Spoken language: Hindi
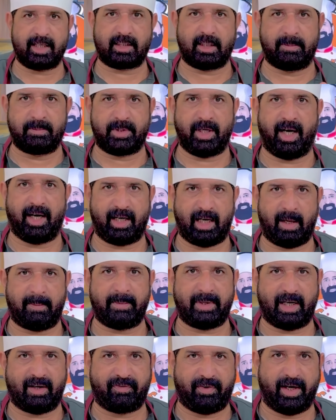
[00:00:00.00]
समझाना
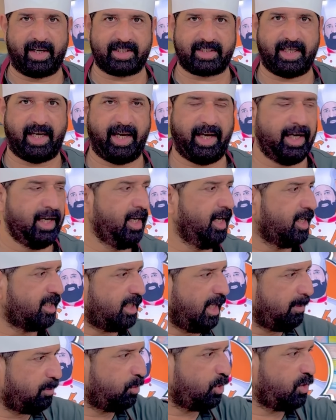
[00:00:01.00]
मेरा फ़र्ज़ है
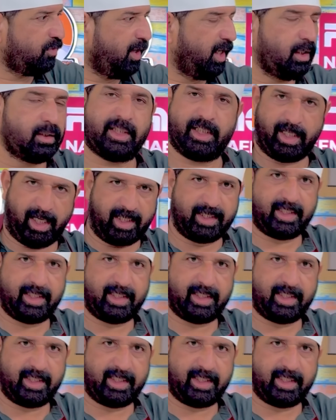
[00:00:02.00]
सब कुछ वहाँ दिखा